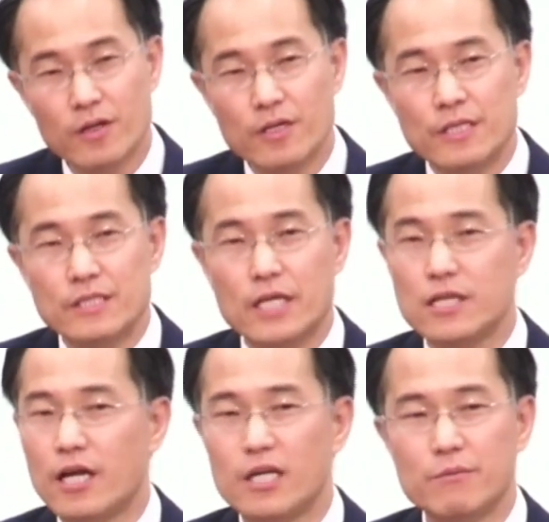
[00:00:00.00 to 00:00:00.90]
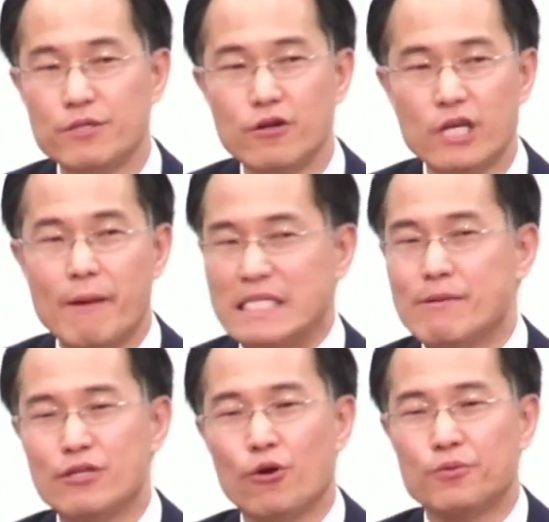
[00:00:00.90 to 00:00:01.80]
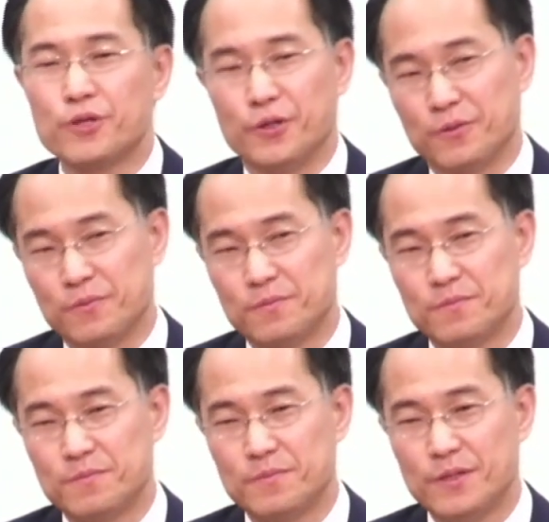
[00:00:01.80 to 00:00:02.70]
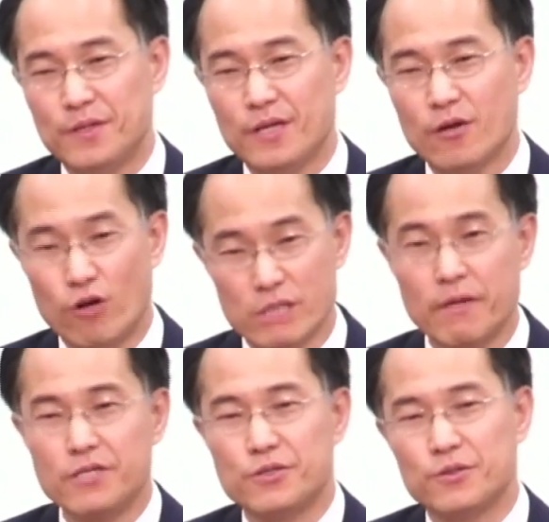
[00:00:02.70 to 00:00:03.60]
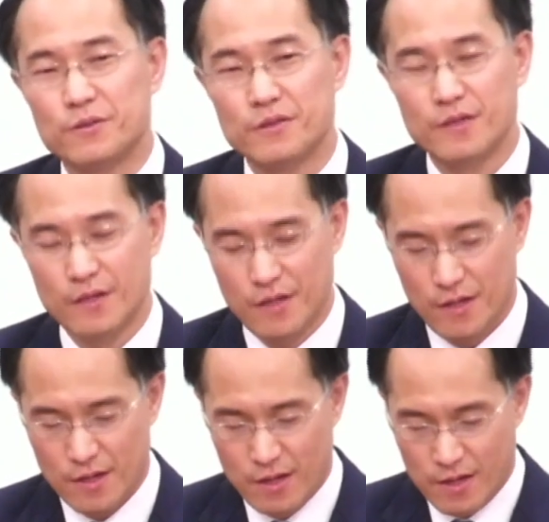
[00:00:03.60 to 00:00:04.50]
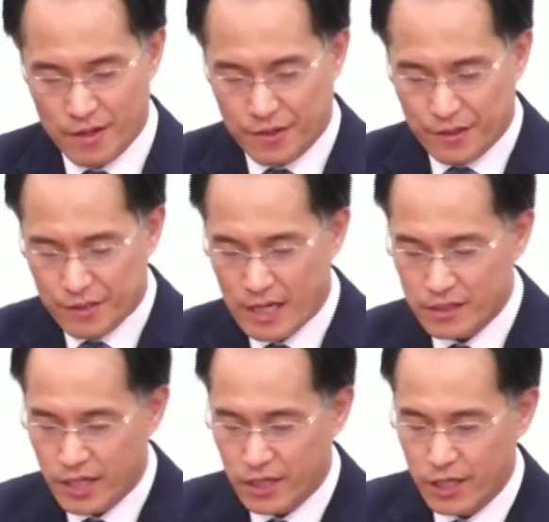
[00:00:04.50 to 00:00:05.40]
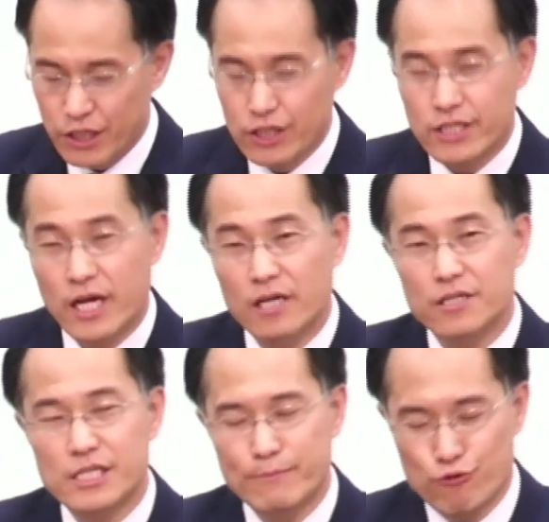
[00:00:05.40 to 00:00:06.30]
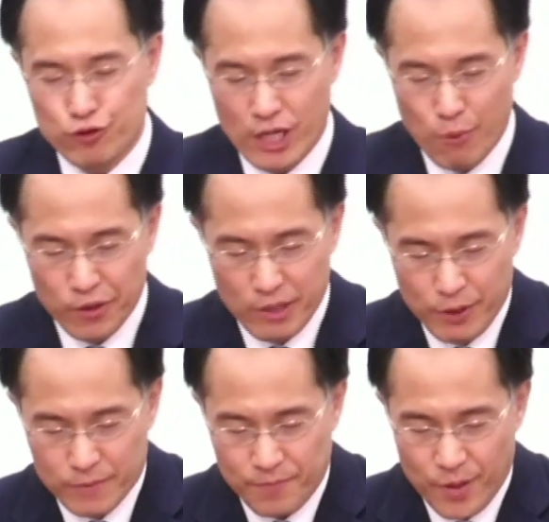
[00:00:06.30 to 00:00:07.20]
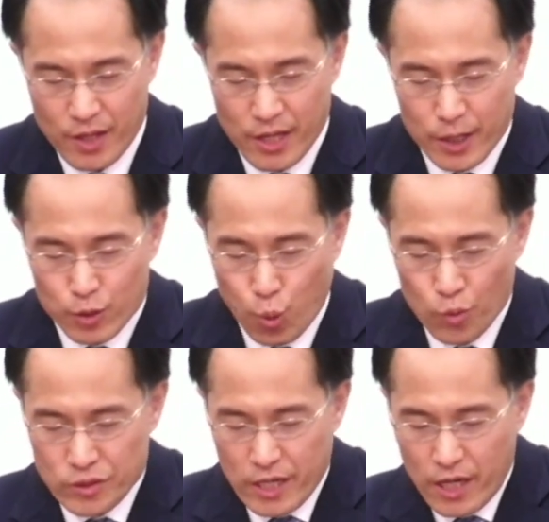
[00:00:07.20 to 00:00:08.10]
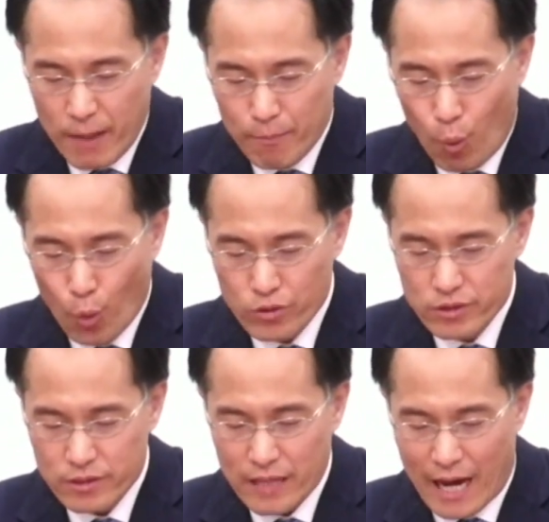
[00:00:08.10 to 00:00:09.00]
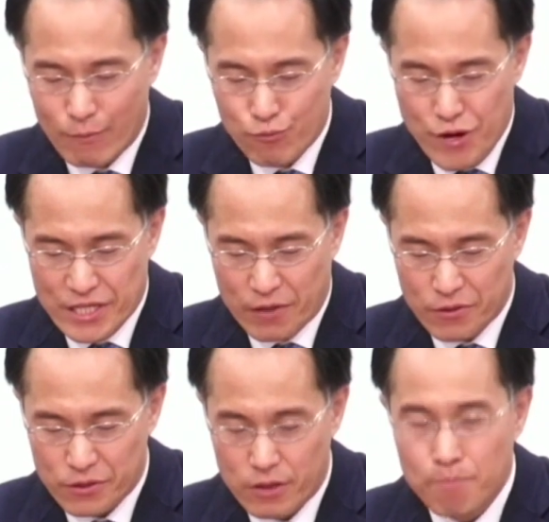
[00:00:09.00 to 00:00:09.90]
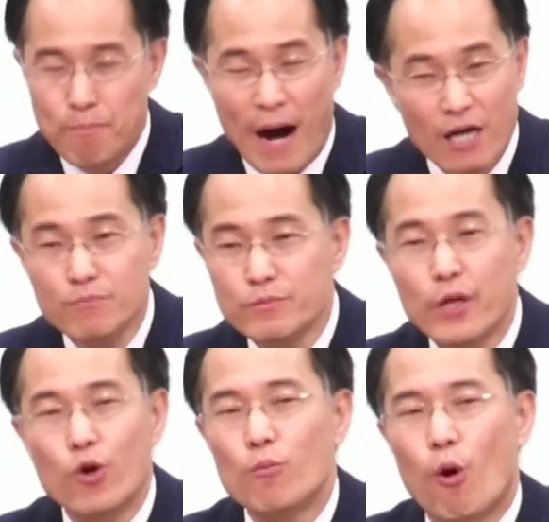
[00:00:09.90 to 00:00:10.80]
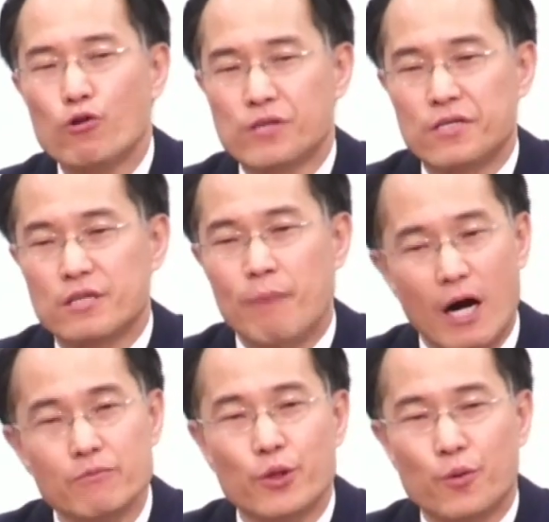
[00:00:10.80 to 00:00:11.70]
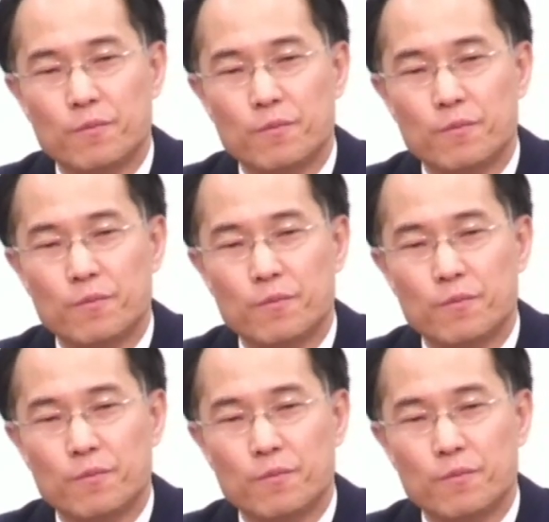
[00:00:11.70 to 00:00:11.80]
사실 하나님은 이렇게 말씀하신 적이 없어요. 거짓말이죠. 창세기 2장 16절에 보게 되면 동산의 모든 나무에 다는 것을 마음대로 먹을 수 있다고 했어요. 마음대로.